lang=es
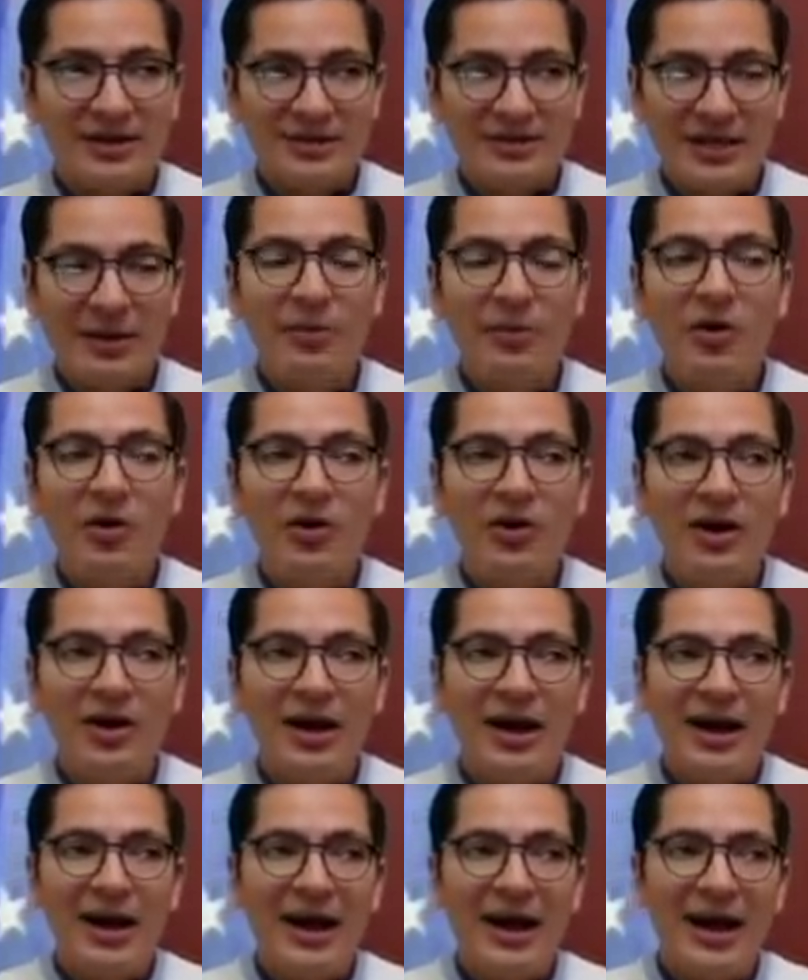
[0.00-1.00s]

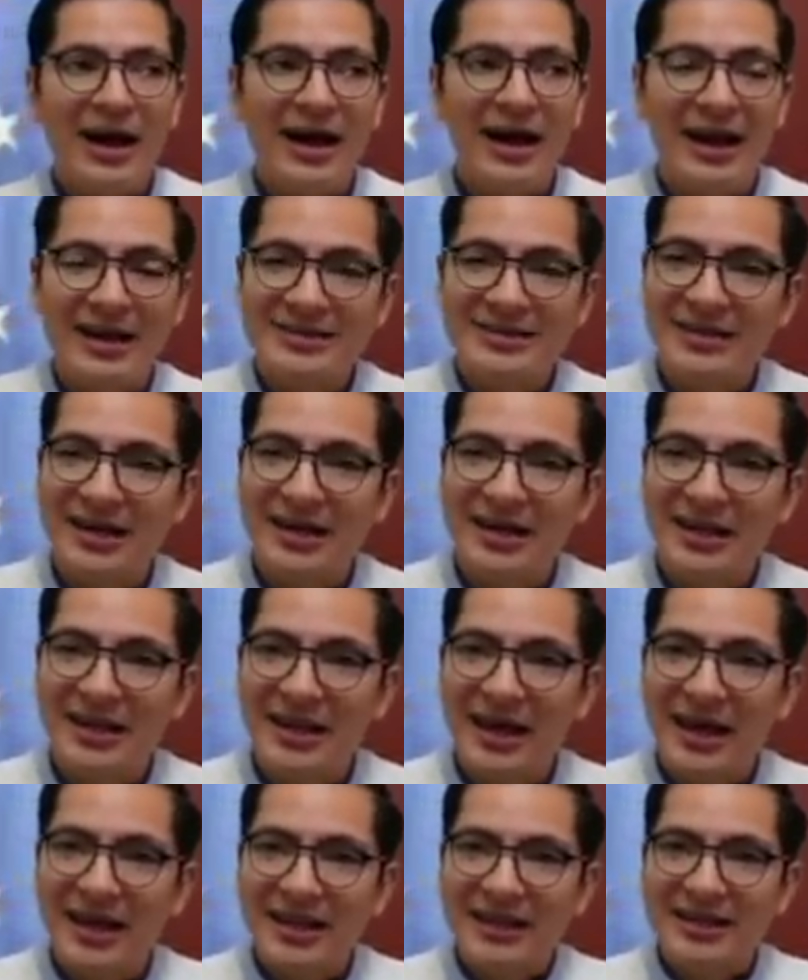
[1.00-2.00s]
llamó a la
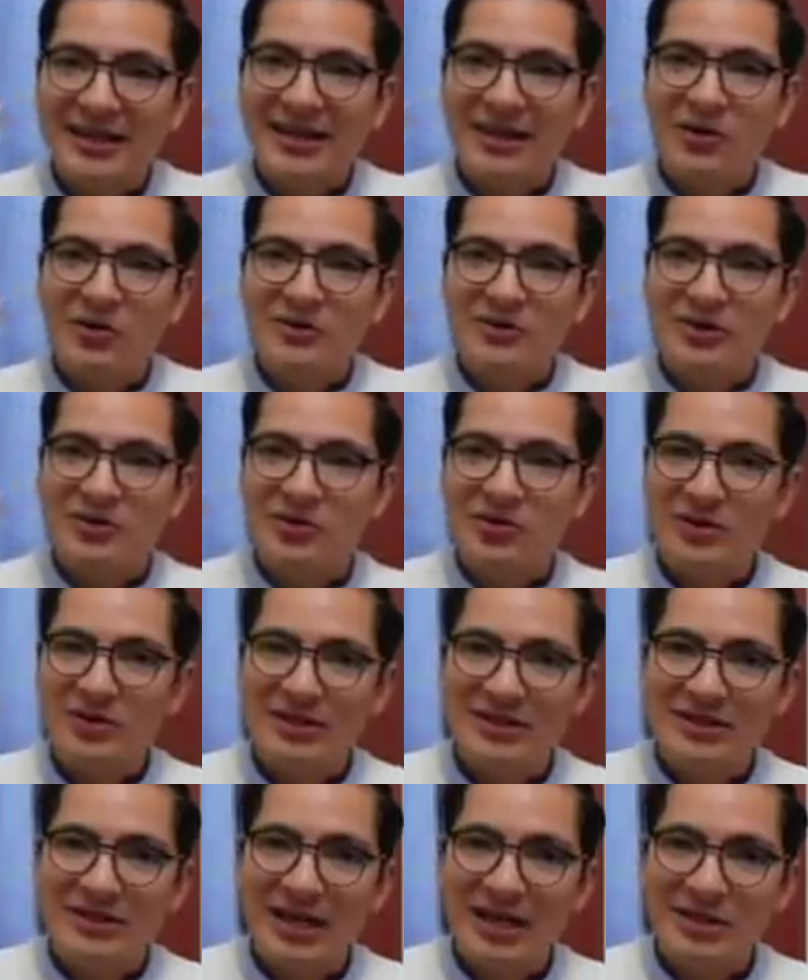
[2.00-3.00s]
salida de cosas no
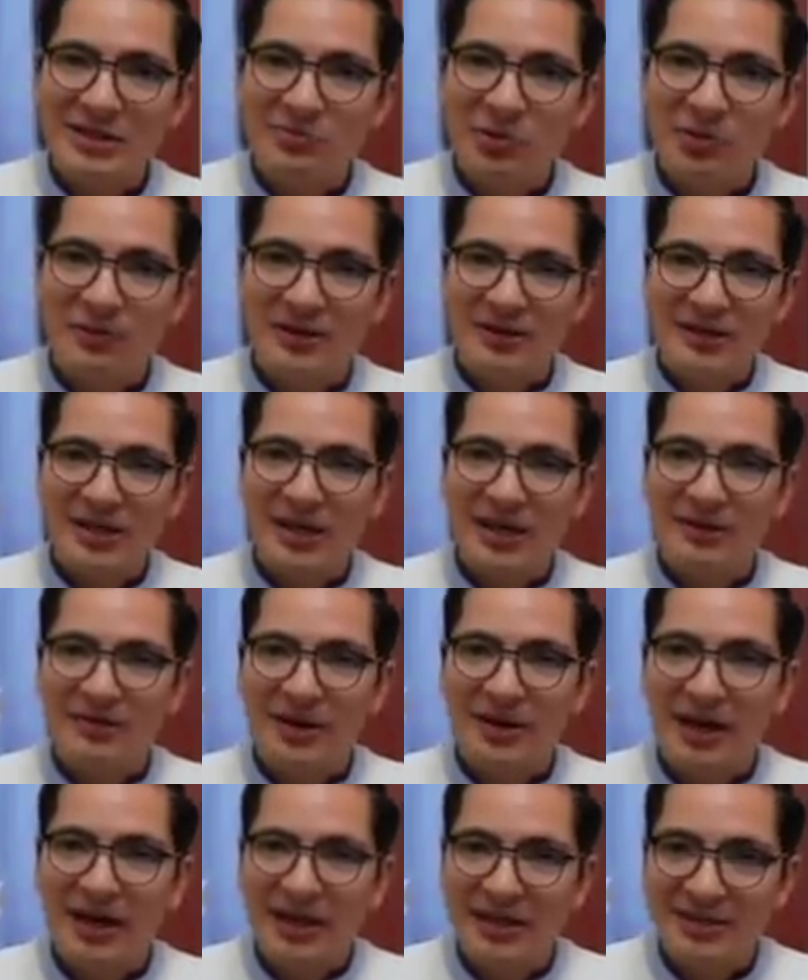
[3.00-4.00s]
esenciales por parte de la
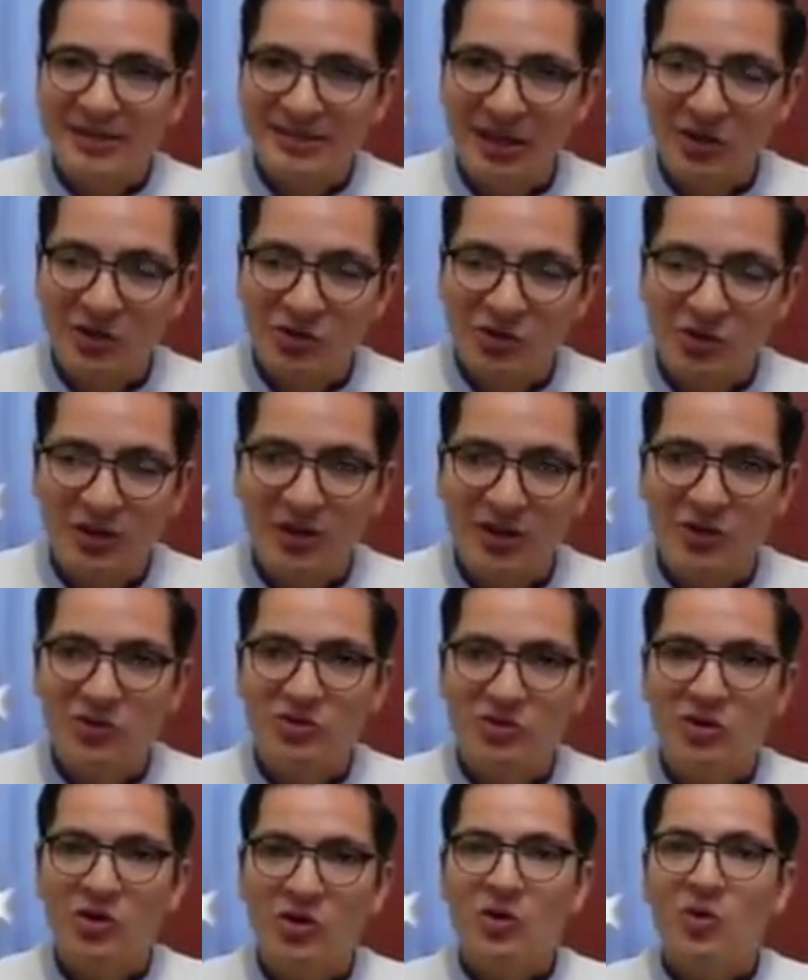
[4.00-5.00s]
Embajada de Estados
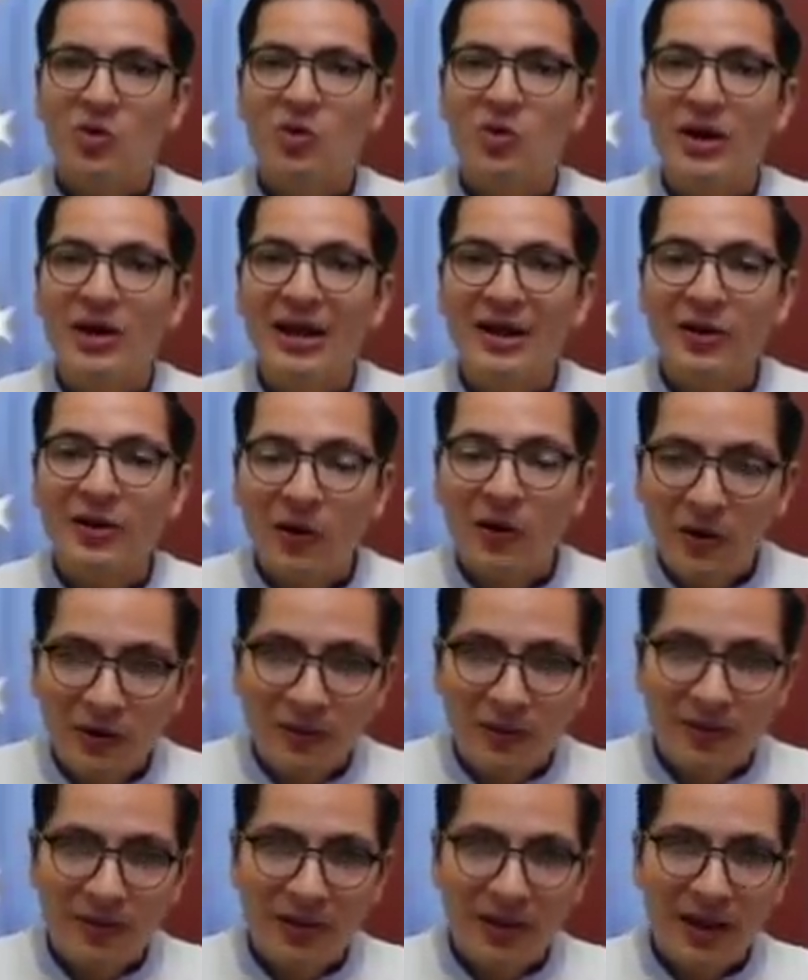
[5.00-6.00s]
Unidos, un
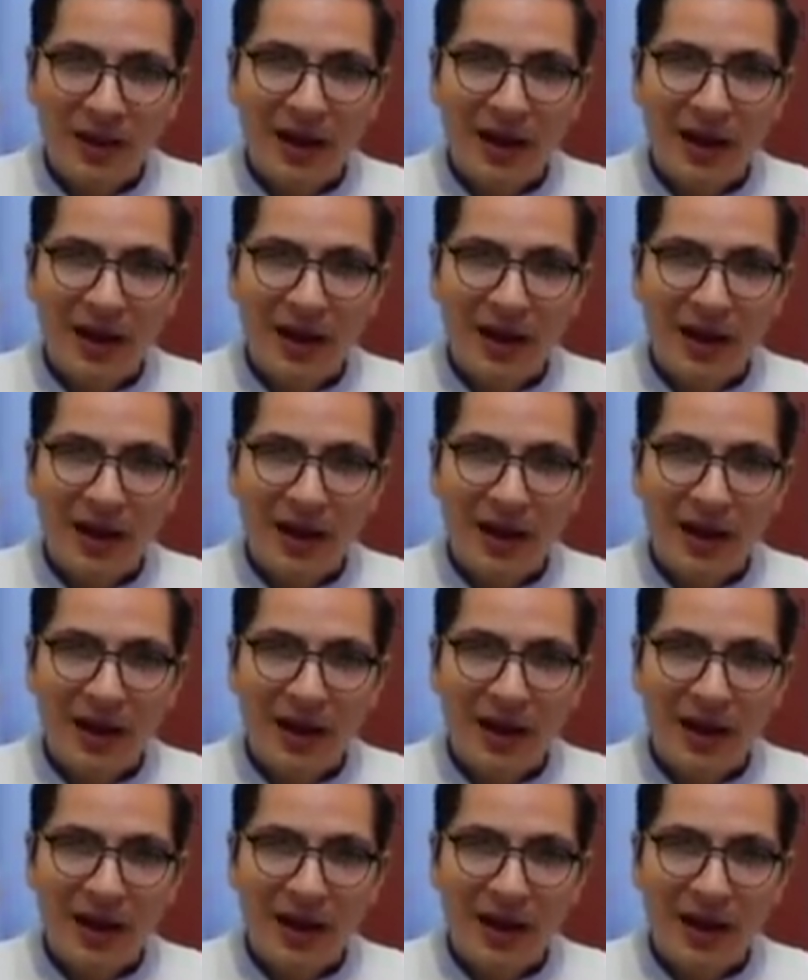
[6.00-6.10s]
error.